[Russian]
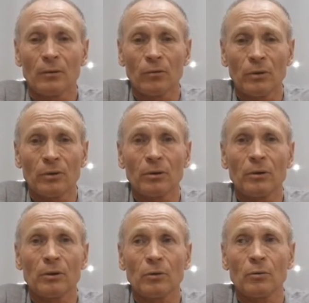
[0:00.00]
Ну и,
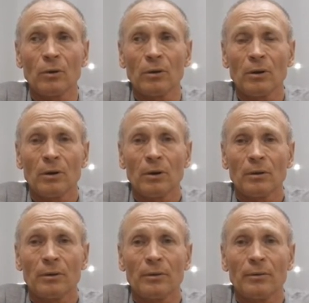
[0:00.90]
и что?
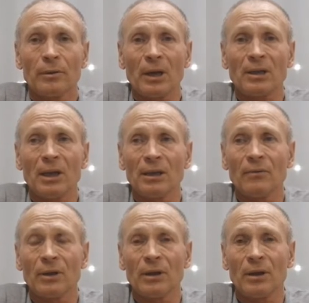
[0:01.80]
И
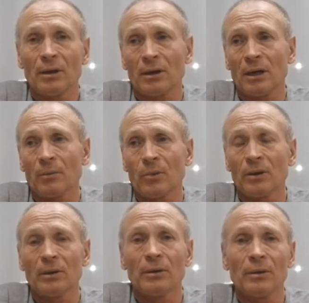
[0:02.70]
расследование, как
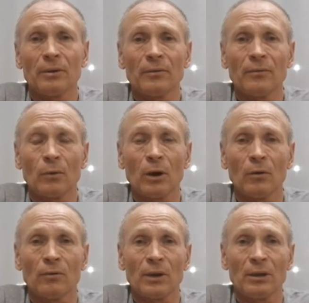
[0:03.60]
бы,
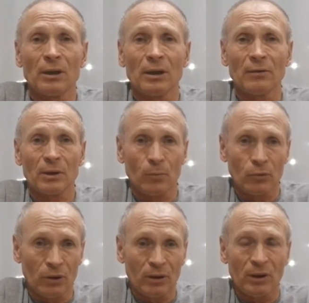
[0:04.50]
уголовное дело
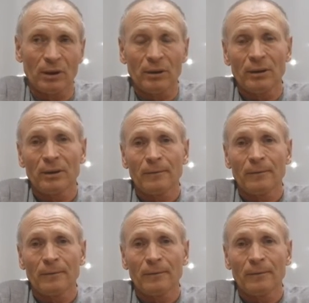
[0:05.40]
возбудили –